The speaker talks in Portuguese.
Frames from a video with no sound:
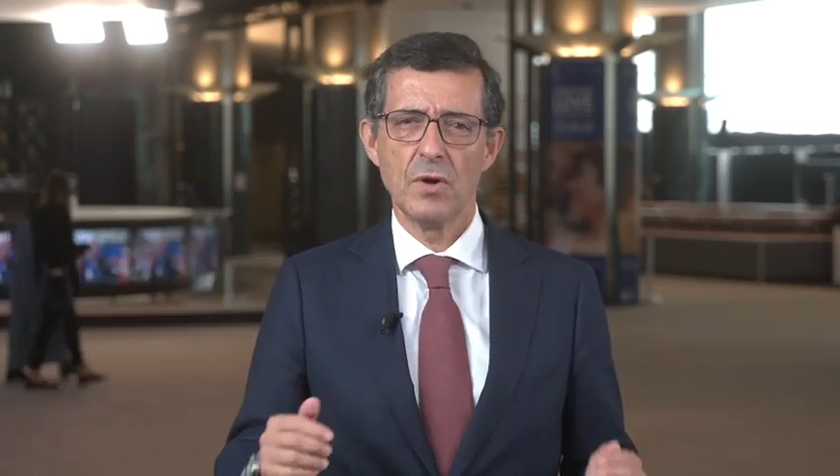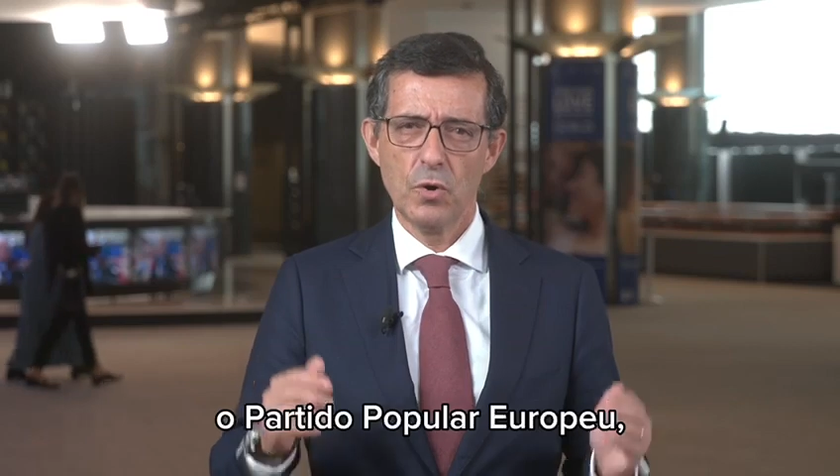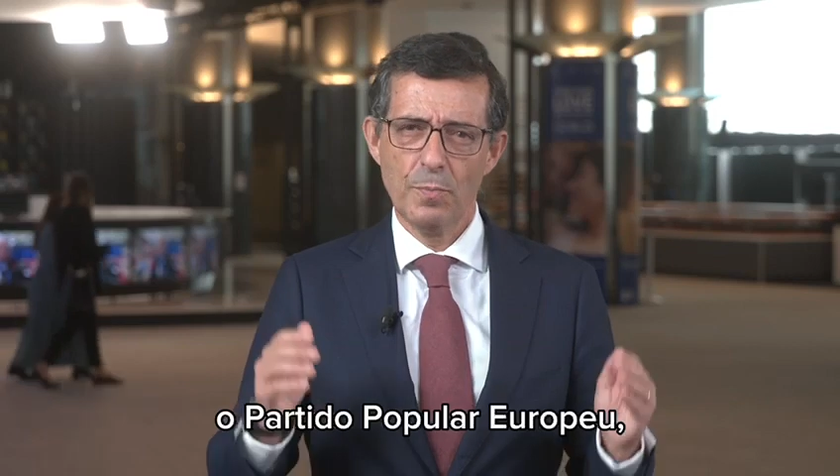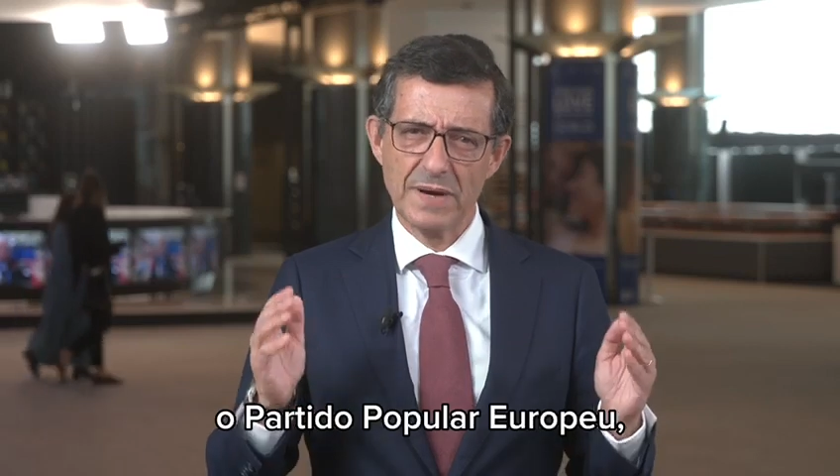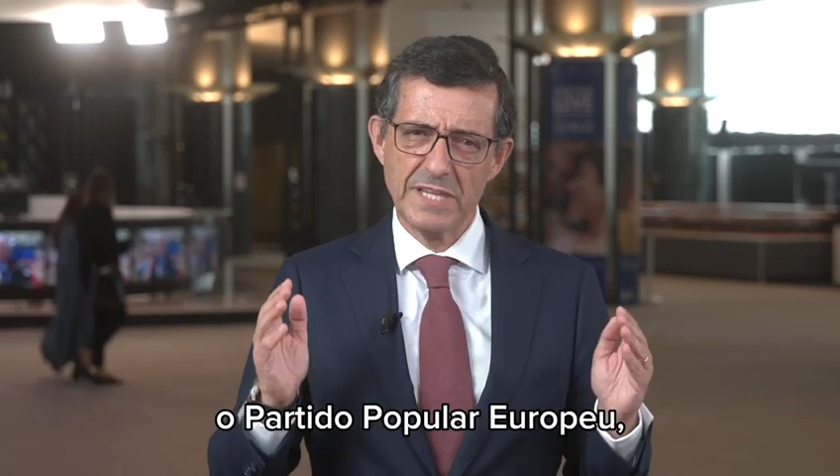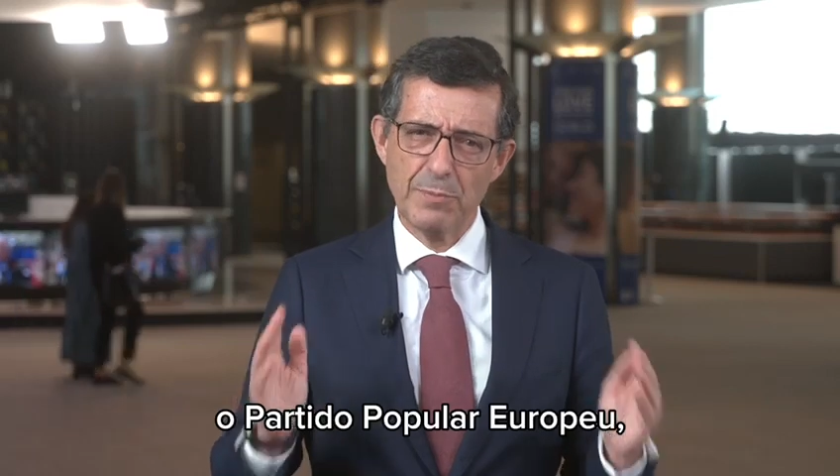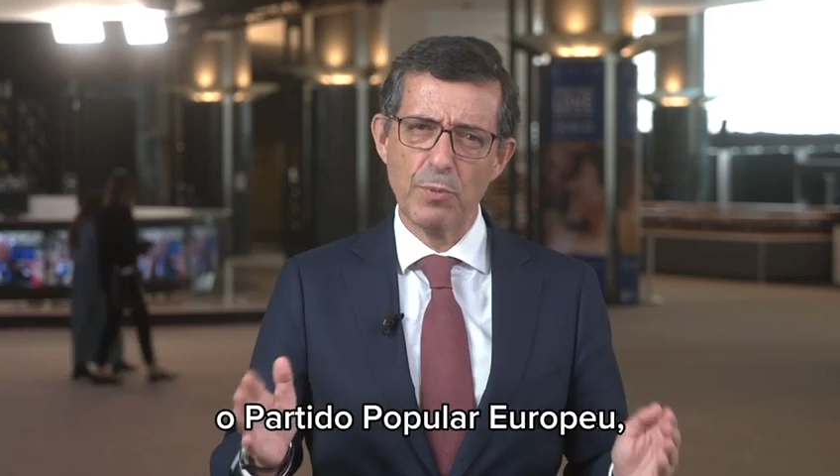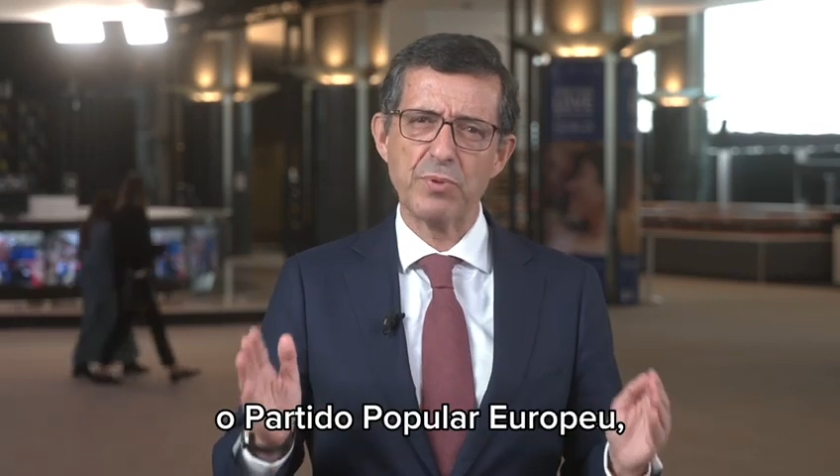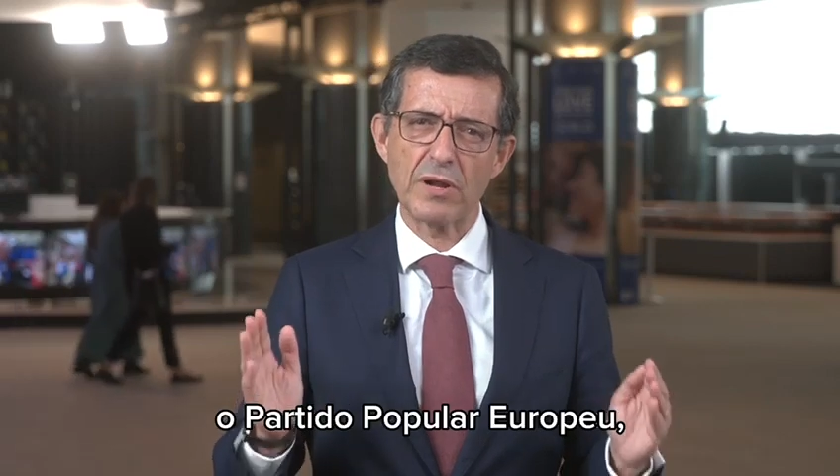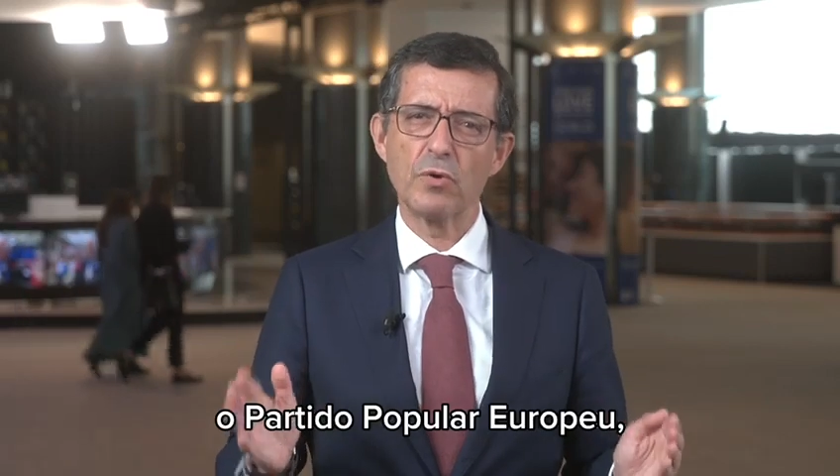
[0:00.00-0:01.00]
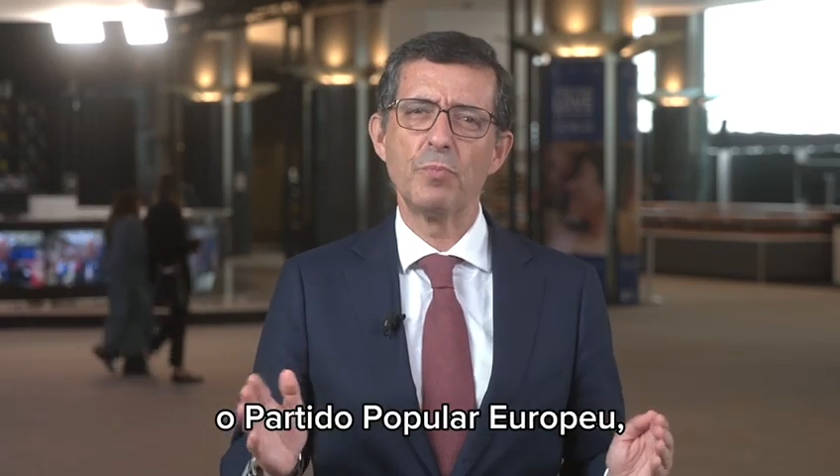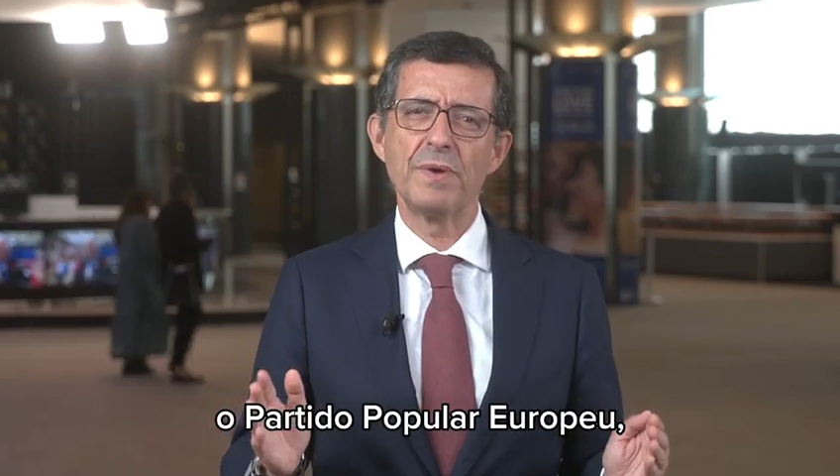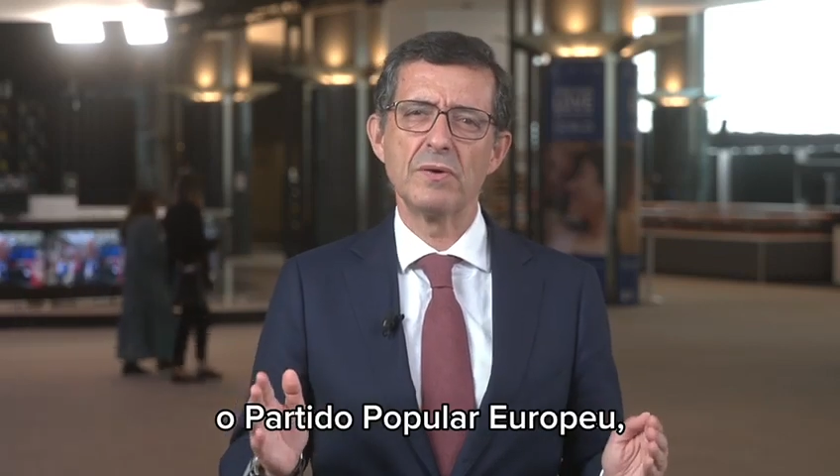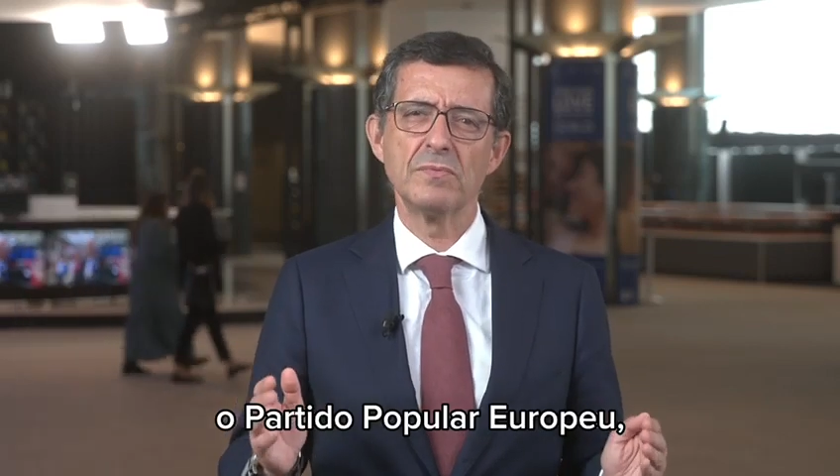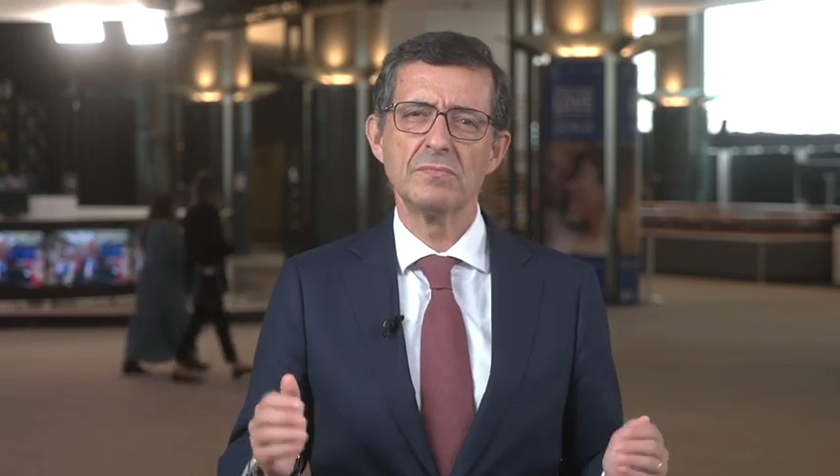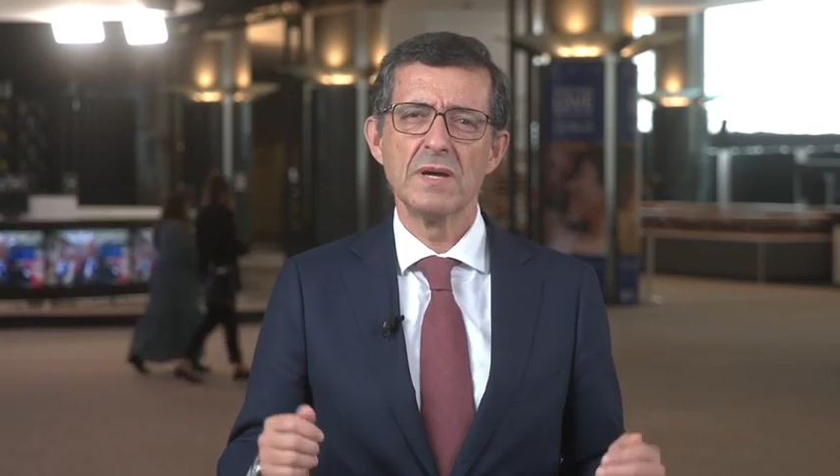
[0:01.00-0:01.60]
o Partido Popular Europeu,